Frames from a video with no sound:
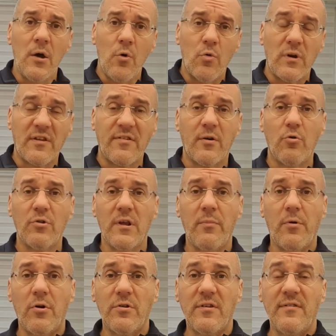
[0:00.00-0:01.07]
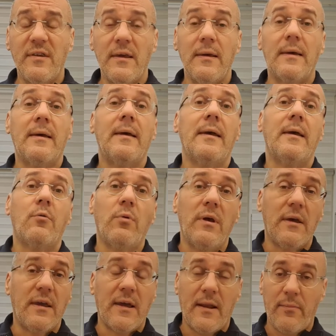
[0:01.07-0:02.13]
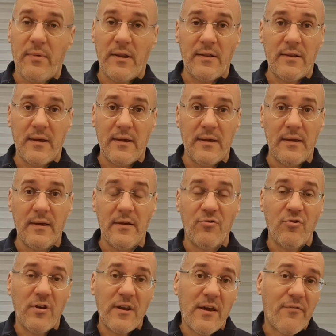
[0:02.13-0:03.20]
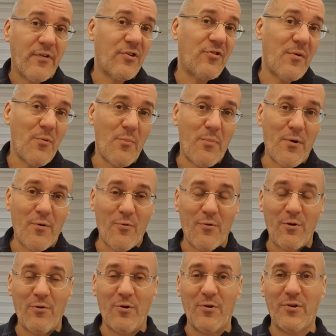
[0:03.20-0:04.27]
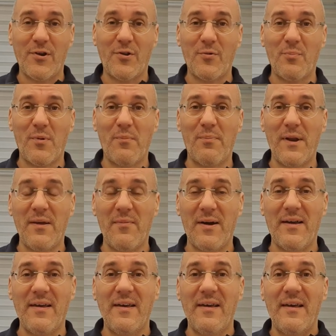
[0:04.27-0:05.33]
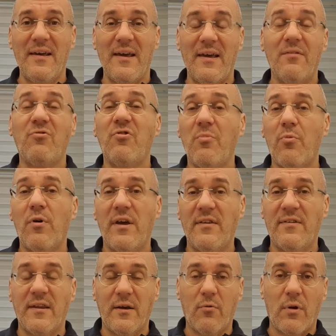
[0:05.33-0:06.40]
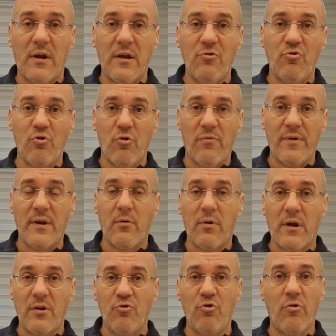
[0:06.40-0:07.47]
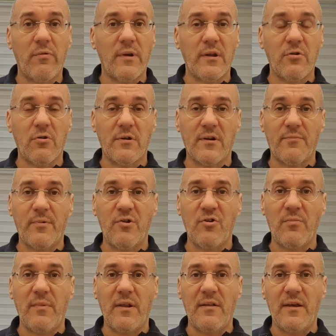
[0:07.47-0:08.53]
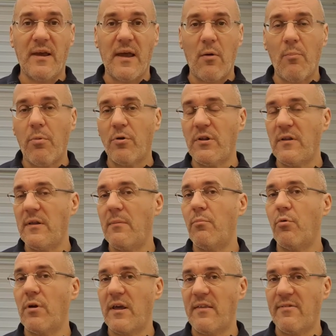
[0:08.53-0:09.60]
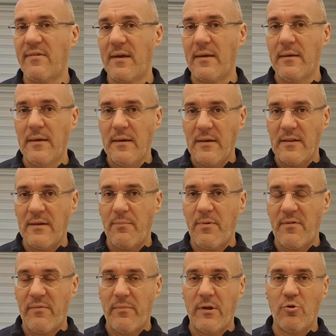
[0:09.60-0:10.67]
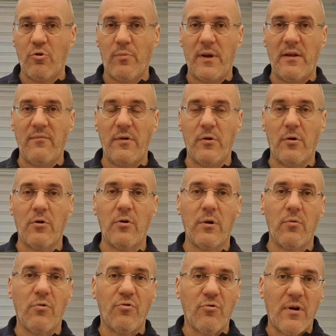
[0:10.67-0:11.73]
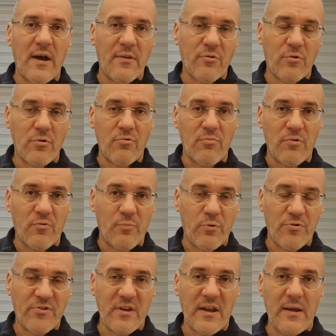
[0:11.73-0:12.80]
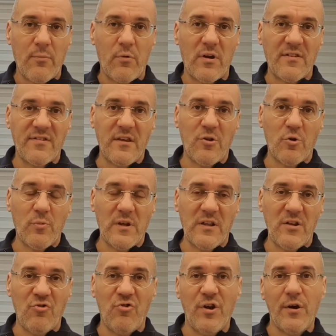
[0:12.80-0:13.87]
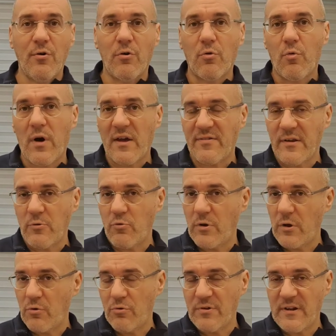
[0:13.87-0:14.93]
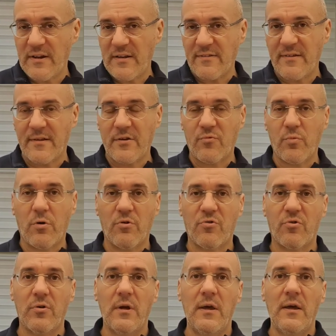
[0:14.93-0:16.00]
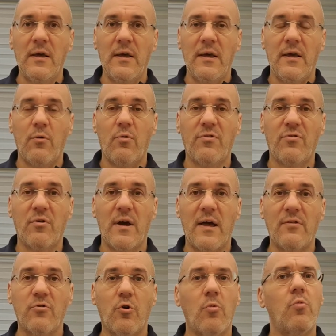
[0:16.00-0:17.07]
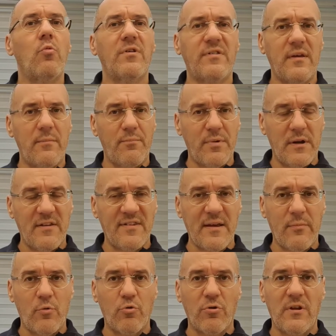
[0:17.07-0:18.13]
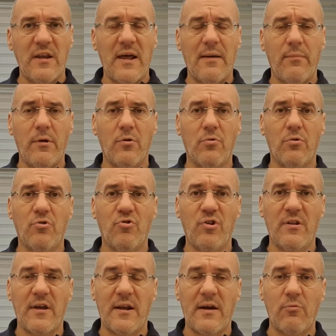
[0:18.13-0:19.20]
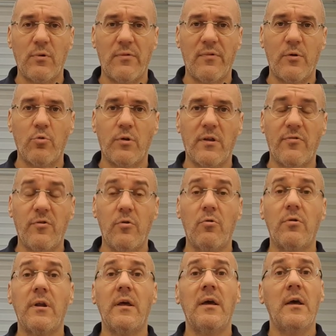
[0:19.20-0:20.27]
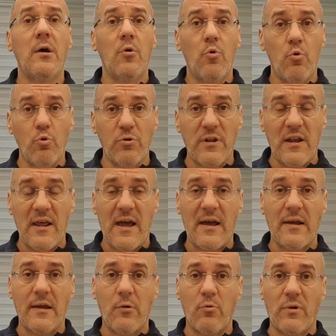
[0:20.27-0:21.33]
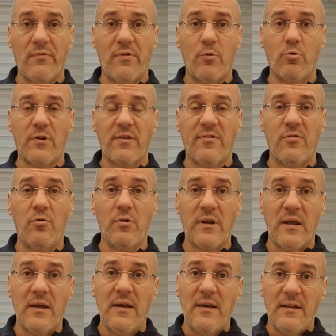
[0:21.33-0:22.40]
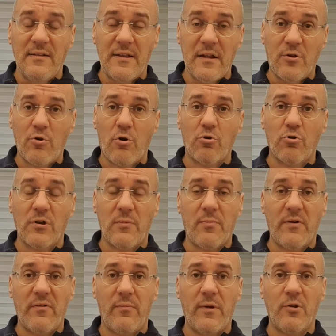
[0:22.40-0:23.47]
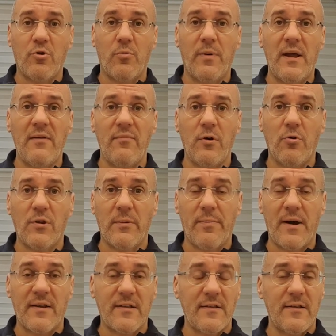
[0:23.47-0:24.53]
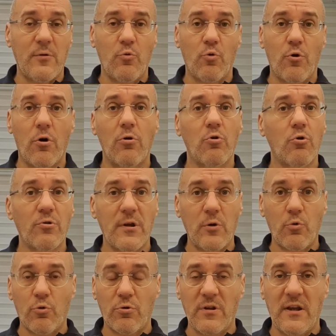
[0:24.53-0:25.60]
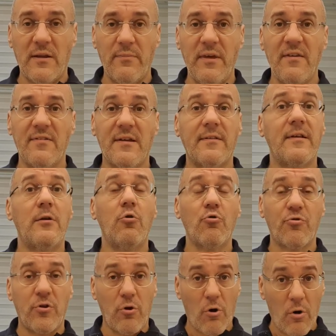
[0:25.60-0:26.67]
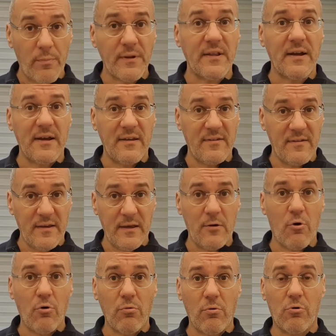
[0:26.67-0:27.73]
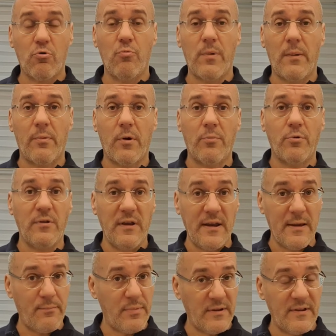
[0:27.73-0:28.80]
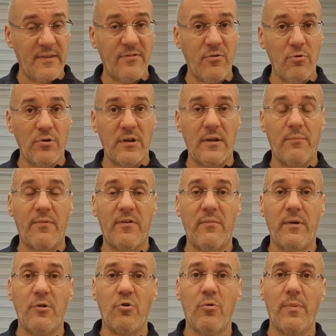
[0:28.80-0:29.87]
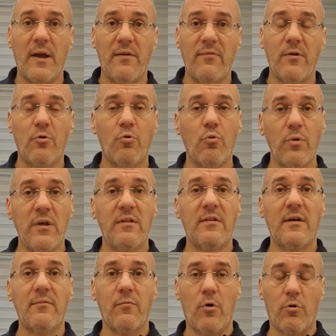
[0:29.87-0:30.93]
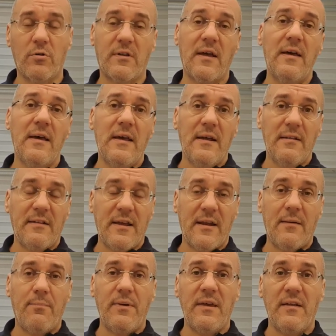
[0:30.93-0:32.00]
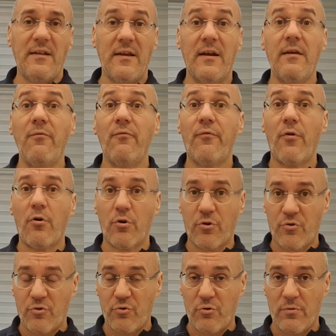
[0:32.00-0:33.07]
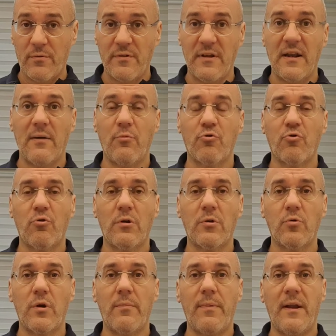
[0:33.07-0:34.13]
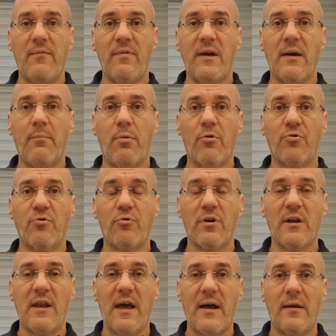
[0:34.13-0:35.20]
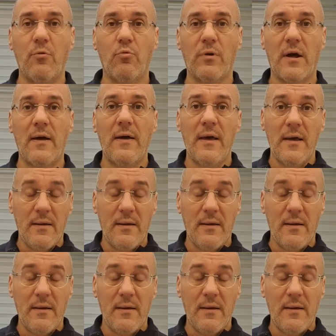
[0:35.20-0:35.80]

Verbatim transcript: Una seconda ipotesi, e qui chiaramente ci riaffacciamo un po' a quello che ho detto un po' prima, eh, ci può essere qualche giovane, qualche giovane donna specialmente che ha un po' di debolezza del pavimento pelvico. Allora in questo caso sposteremmo la sindrome di Gigol quasi in un'incontinenza da sforzo. In questo caso comunque sempre l'esame urodinamico ci darà una valutazione, utile anche una valutazione del tono del pavimento pelvico da parte dell'urologo, dell'urodinamista, dell'osteopata che si occupa proprio di riabilitazione del pavimento pelvico, qui talvolta terapie di rinforzo rinforzo della muscolatura pelvica possono creare un